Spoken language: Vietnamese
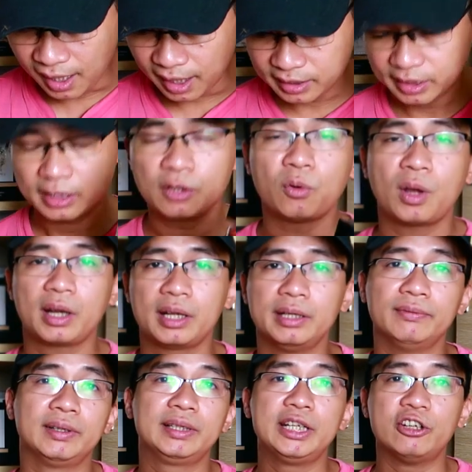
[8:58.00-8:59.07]
Hai chai nước hoa
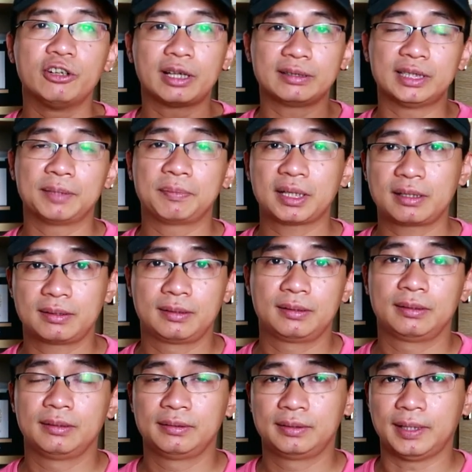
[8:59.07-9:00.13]
này vẫn đều đặn ra mắt
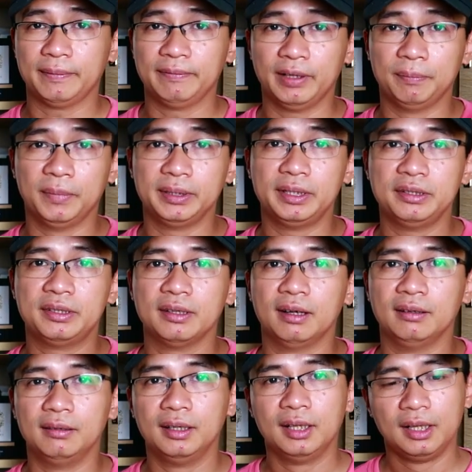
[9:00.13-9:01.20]
sản phẩm và thị
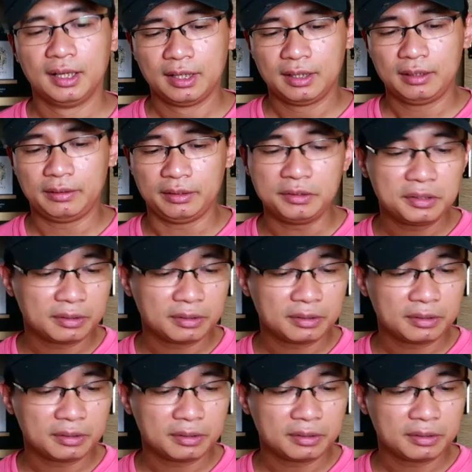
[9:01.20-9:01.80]
trường, thế